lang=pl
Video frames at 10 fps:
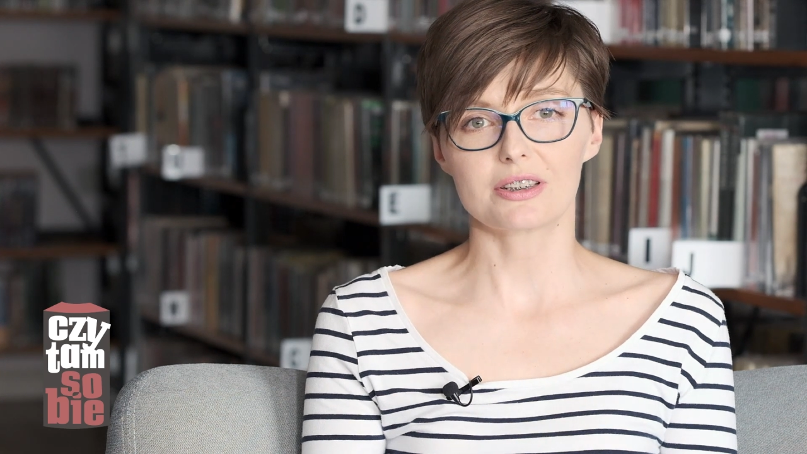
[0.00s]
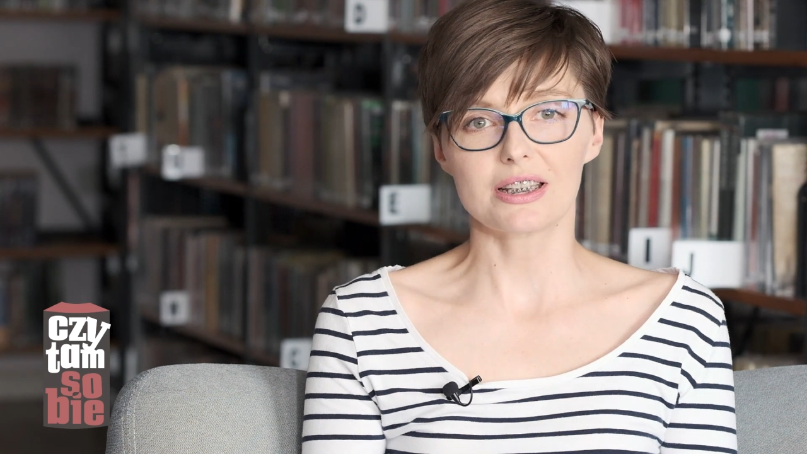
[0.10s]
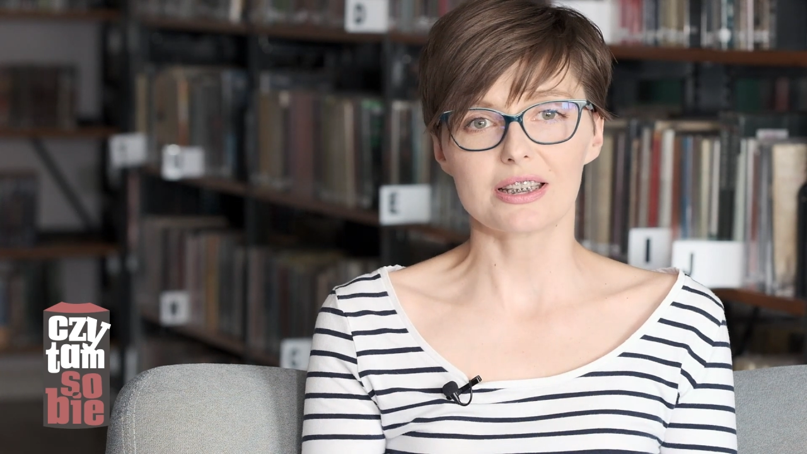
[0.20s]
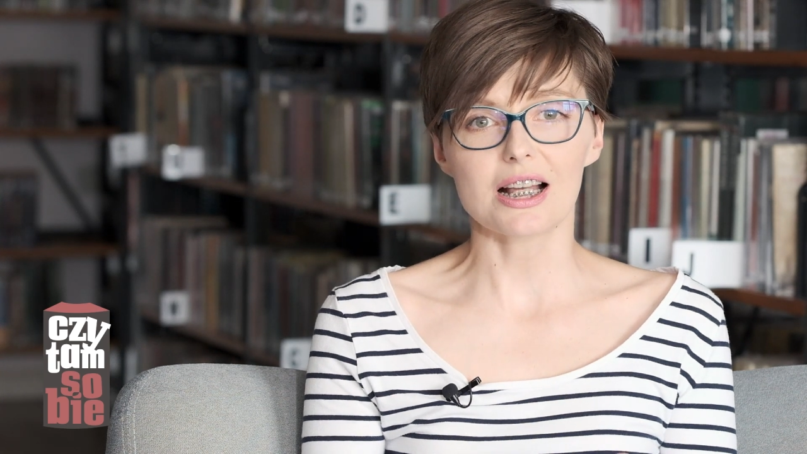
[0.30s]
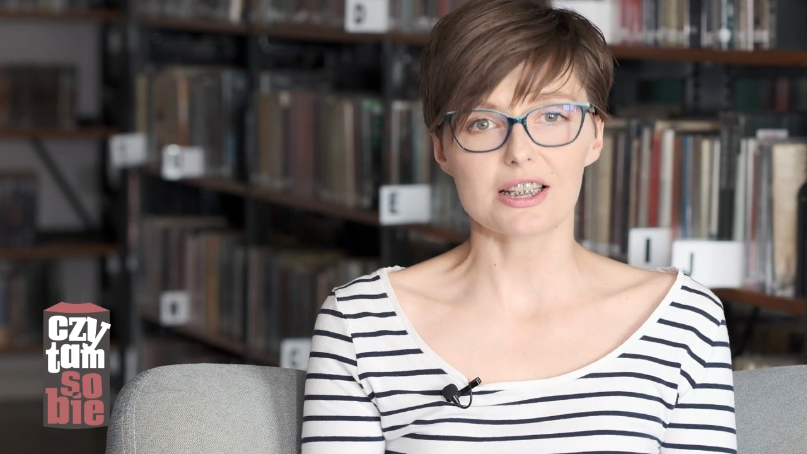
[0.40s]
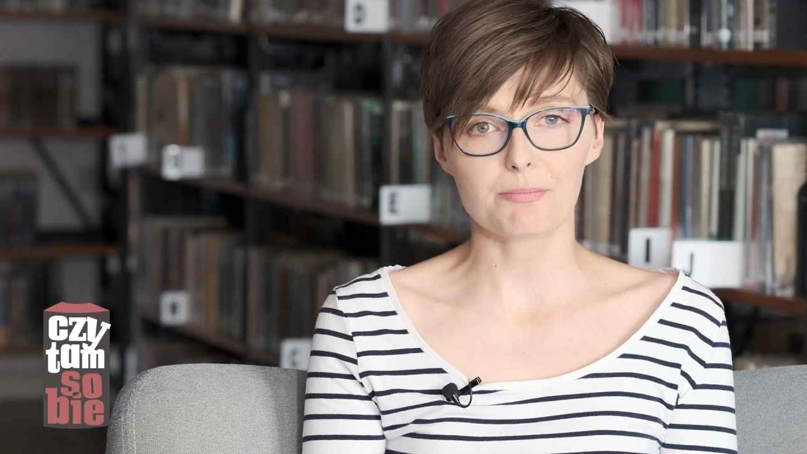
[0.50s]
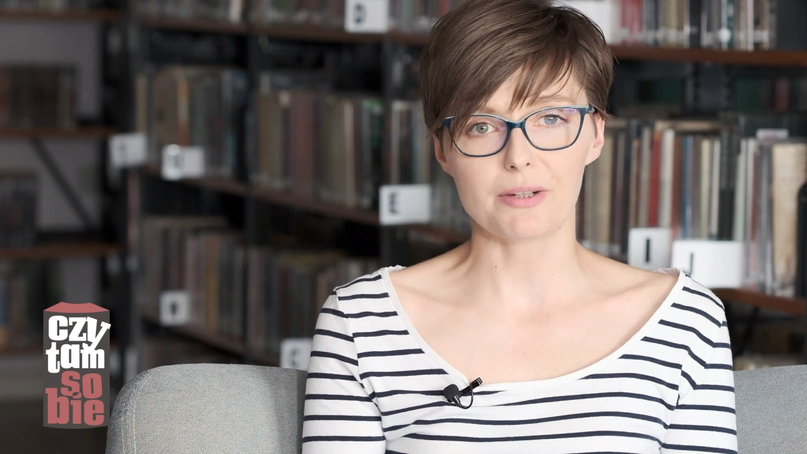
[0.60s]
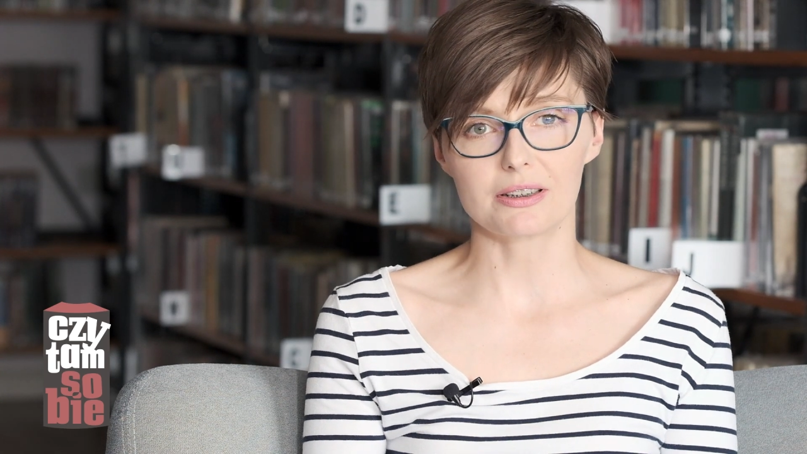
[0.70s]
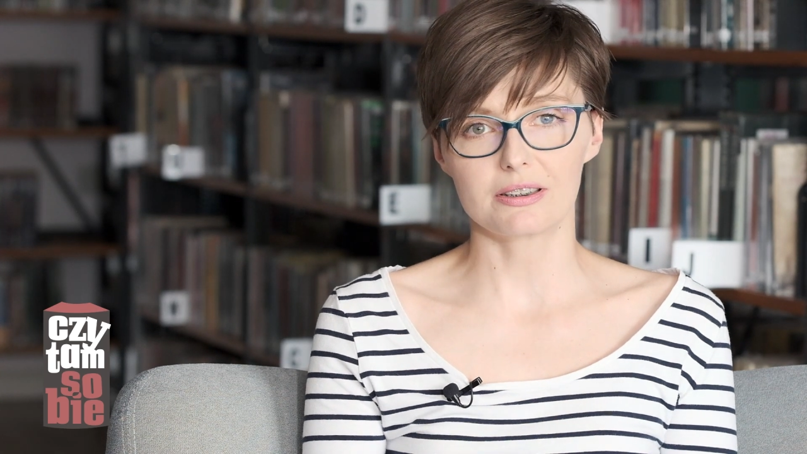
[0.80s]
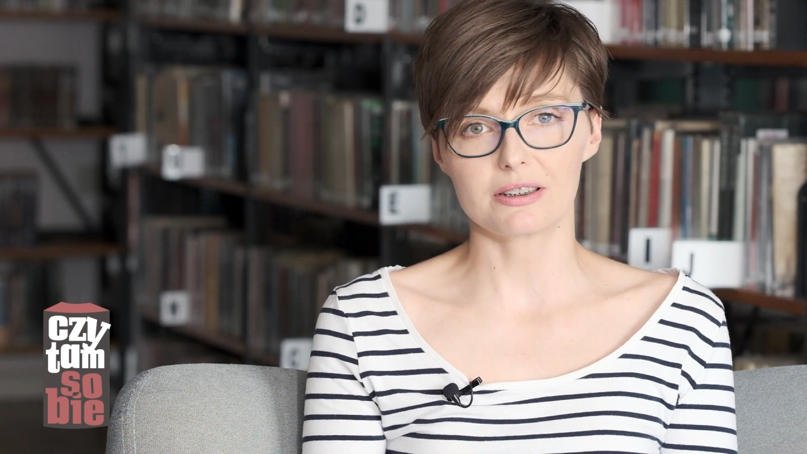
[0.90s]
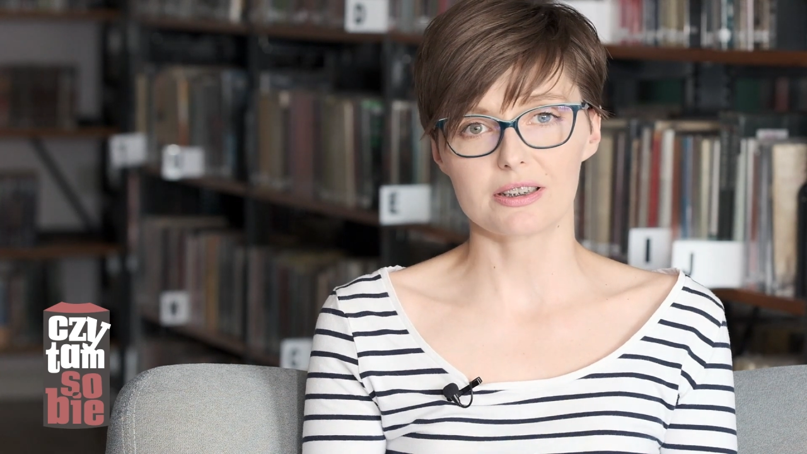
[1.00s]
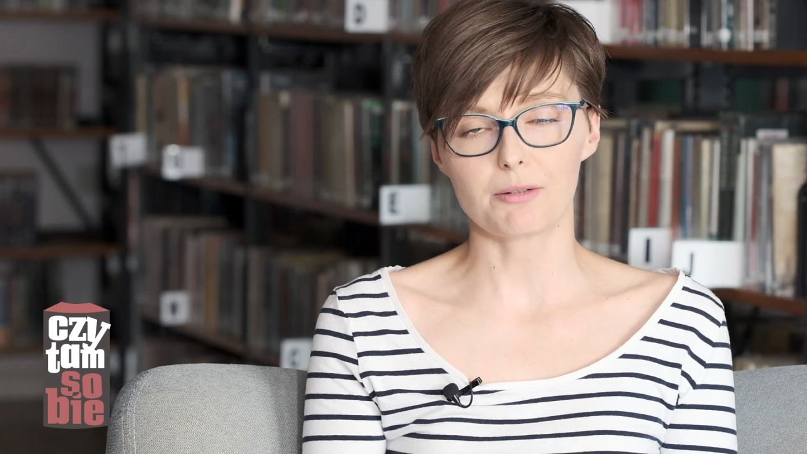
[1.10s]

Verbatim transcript: ten aspekt y,